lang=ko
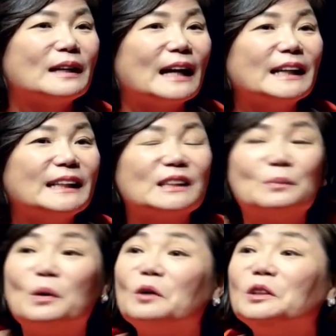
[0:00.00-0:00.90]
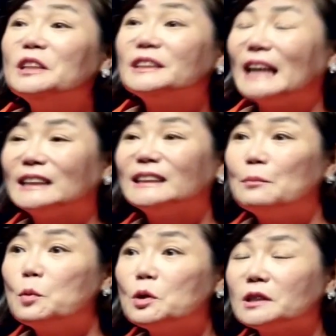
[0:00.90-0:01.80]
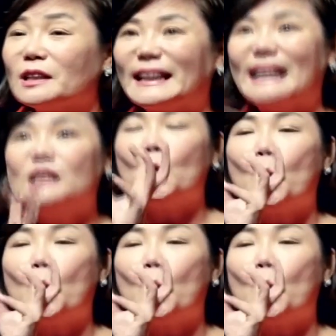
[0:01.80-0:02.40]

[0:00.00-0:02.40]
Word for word: 강의를 해서 뭐가 어떻게 될지 아직 난 모르겠어요. 단지